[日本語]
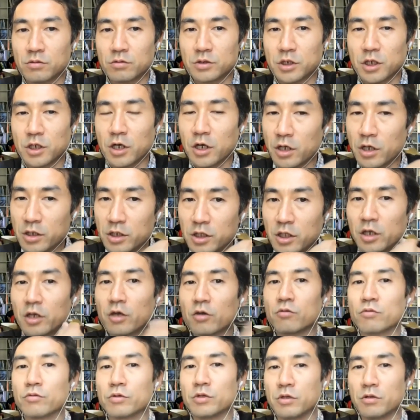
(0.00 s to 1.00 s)
社会に投
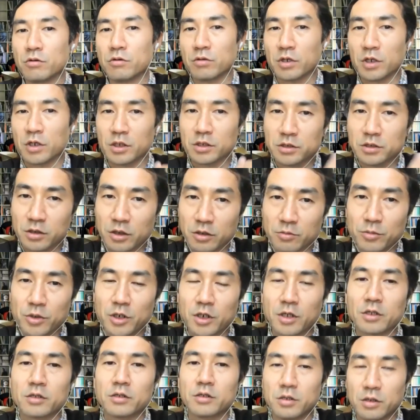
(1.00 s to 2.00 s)
げ込んでるような感じがやっ
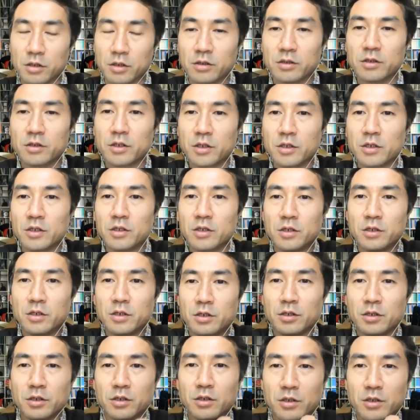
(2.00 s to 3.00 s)
ぱりあって、う